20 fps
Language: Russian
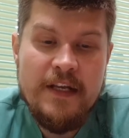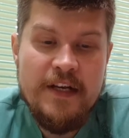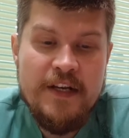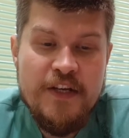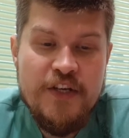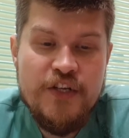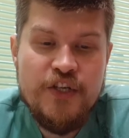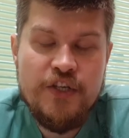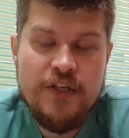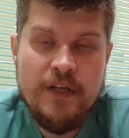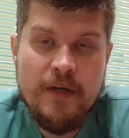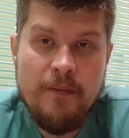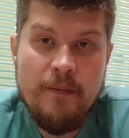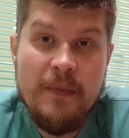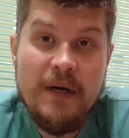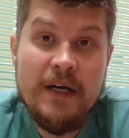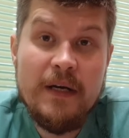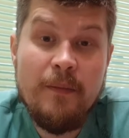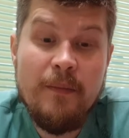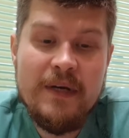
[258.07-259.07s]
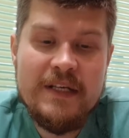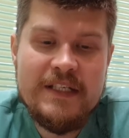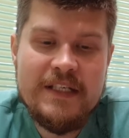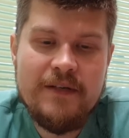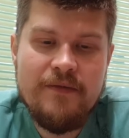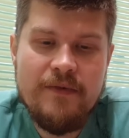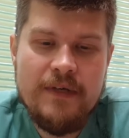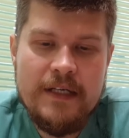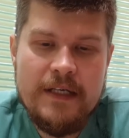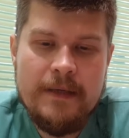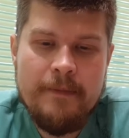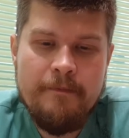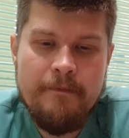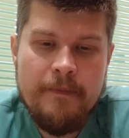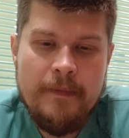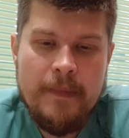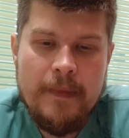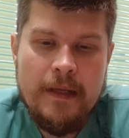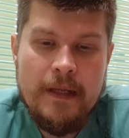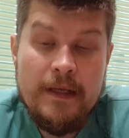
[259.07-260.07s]
лично мэр Москвы,
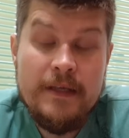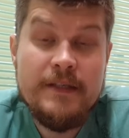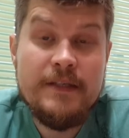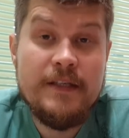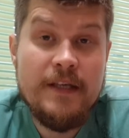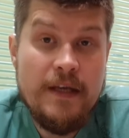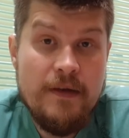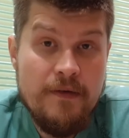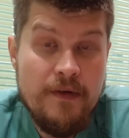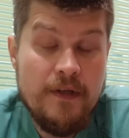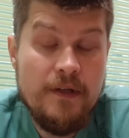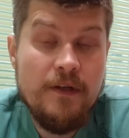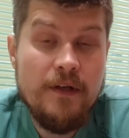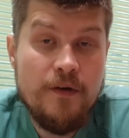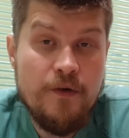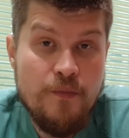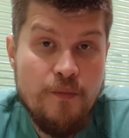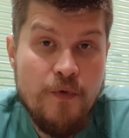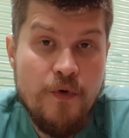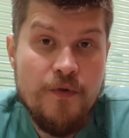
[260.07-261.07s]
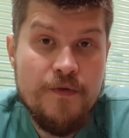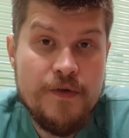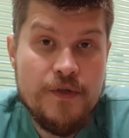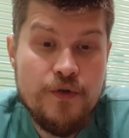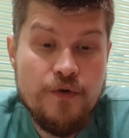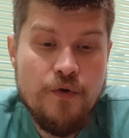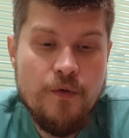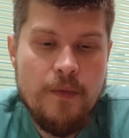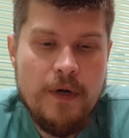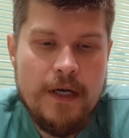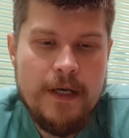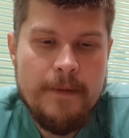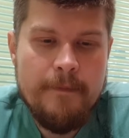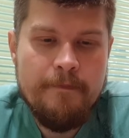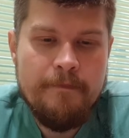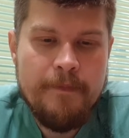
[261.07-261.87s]
заявила Любовь Соболь.